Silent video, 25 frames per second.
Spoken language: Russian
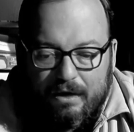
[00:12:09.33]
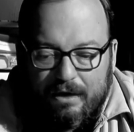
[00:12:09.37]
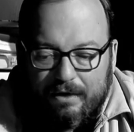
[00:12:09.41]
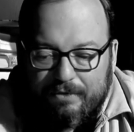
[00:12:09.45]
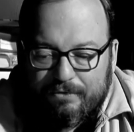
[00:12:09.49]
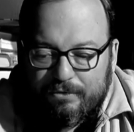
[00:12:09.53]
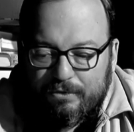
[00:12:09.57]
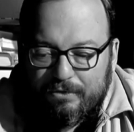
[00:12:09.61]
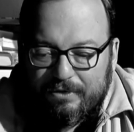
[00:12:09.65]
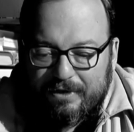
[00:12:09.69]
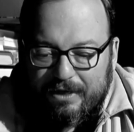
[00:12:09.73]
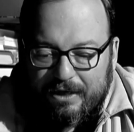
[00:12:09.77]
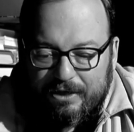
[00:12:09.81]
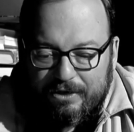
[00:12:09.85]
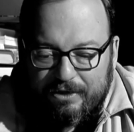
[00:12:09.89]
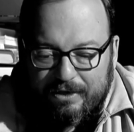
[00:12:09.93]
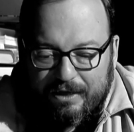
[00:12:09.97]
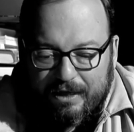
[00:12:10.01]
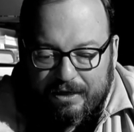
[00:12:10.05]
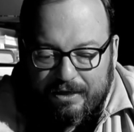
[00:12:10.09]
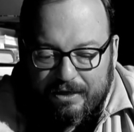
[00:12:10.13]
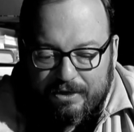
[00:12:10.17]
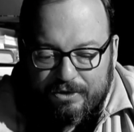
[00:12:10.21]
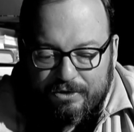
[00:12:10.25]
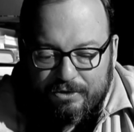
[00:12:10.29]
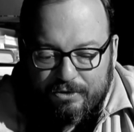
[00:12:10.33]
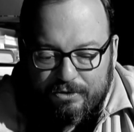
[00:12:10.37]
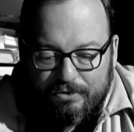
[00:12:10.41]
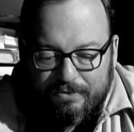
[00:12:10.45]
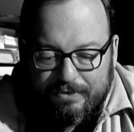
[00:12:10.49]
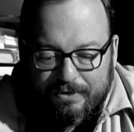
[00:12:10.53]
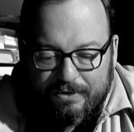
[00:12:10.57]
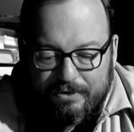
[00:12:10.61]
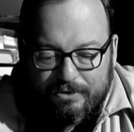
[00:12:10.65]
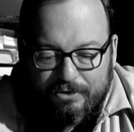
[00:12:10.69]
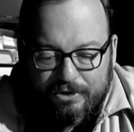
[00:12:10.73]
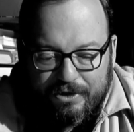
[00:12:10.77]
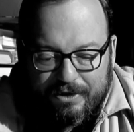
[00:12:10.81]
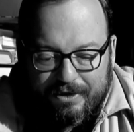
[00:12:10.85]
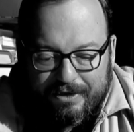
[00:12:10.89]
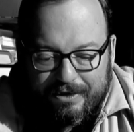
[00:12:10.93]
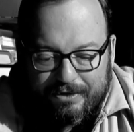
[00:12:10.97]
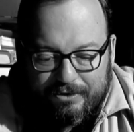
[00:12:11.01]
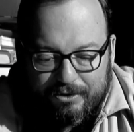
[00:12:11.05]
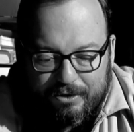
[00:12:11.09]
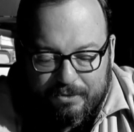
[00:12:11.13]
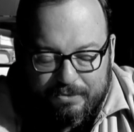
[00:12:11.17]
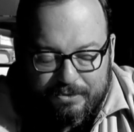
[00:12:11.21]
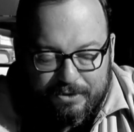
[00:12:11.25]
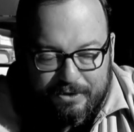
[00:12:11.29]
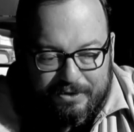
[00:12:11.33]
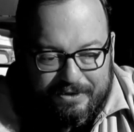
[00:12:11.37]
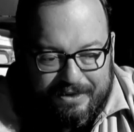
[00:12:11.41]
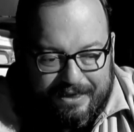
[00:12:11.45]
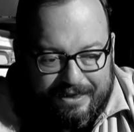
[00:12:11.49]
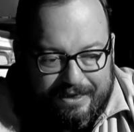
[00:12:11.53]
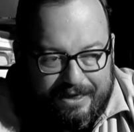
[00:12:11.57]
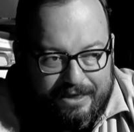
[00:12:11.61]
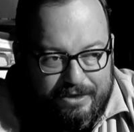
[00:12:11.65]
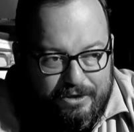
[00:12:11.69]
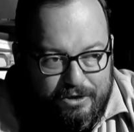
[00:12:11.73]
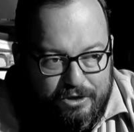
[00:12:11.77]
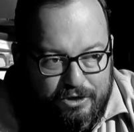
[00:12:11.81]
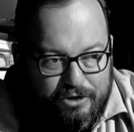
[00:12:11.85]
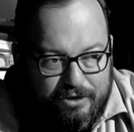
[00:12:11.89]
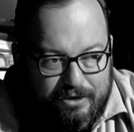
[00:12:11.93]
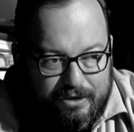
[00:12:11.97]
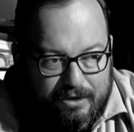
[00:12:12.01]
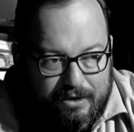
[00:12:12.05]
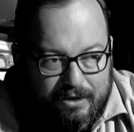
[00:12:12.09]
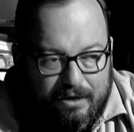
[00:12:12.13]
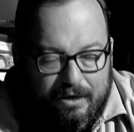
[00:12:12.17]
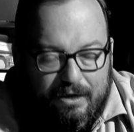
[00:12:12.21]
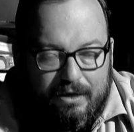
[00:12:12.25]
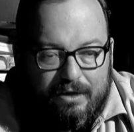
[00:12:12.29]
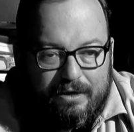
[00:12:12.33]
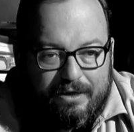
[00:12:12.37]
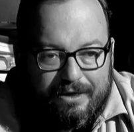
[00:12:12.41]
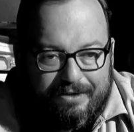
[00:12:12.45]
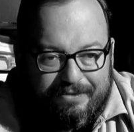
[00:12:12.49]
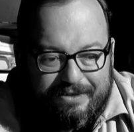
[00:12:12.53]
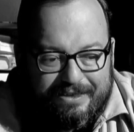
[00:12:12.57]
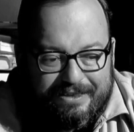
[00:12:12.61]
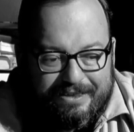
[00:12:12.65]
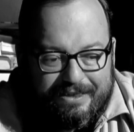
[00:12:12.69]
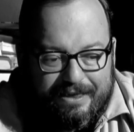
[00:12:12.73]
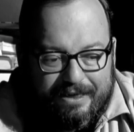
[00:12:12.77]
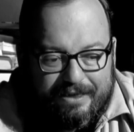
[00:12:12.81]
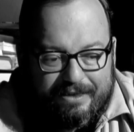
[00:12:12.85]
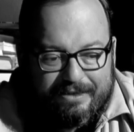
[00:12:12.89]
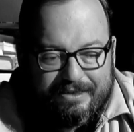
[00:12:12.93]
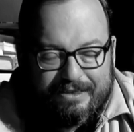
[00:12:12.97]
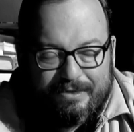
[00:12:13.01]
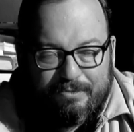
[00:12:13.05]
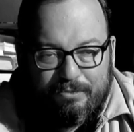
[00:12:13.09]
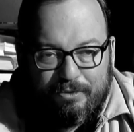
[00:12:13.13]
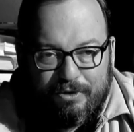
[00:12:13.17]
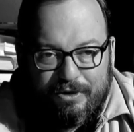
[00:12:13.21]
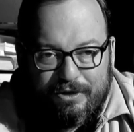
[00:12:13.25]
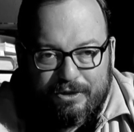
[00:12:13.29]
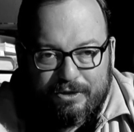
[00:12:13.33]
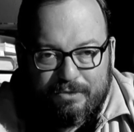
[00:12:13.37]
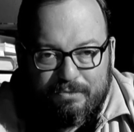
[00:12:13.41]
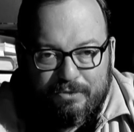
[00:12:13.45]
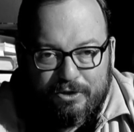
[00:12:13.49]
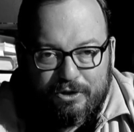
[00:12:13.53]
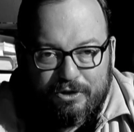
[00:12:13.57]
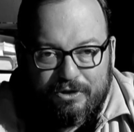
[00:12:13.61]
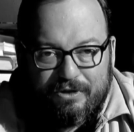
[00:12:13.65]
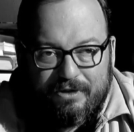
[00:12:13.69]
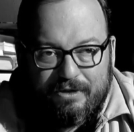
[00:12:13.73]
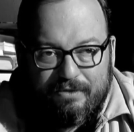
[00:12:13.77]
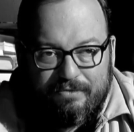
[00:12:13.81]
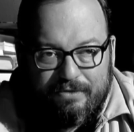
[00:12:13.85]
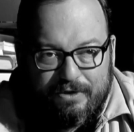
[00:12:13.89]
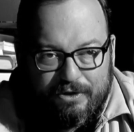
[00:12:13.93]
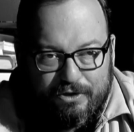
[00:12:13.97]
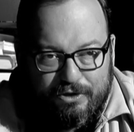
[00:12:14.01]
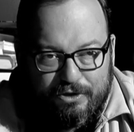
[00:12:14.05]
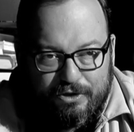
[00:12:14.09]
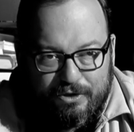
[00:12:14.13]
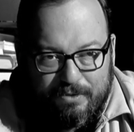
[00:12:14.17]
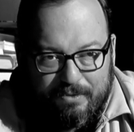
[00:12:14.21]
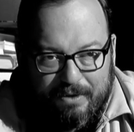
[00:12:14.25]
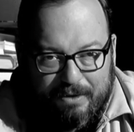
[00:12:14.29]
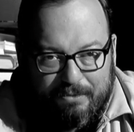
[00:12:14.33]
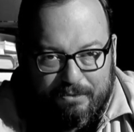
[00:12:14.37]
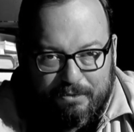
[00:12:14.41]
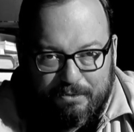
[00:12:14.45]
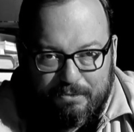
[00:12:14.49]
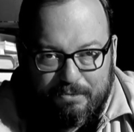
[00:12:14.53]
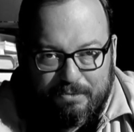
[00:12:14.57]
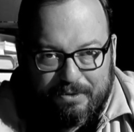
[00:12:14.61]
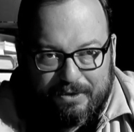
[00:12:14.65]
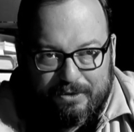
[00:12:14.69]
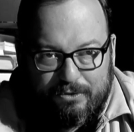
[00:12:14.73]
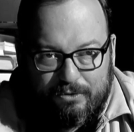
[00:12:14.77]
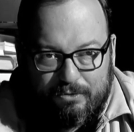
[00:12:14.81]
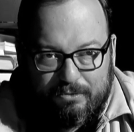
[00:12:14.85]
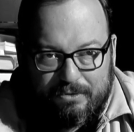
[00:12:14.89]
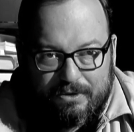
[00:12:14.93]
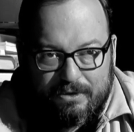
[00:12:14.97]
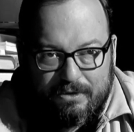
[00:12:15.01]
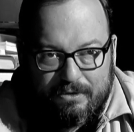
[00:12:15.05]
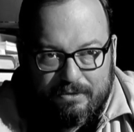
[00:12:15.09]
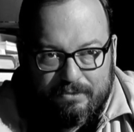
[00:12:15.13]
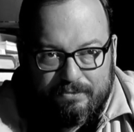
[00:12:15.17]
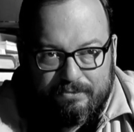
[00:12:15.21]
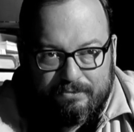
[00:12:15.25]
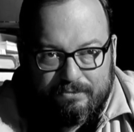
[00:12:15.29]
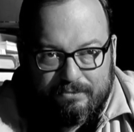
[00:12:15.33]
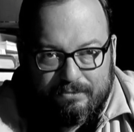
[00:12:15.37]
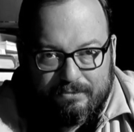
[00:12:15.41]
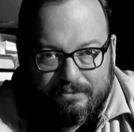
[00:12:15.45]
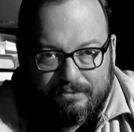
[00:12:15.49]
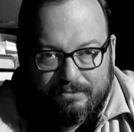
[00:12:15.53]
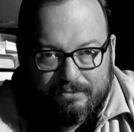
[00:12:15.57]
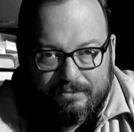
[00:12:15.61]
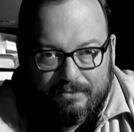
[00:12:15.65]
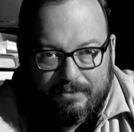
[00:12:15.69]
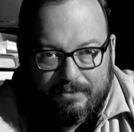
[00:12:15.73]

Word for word: И вдруг я неожиданно увидел человека, который абсолютно органично говорит гораздо более смешные вещи, чем я могу придумать. Ну,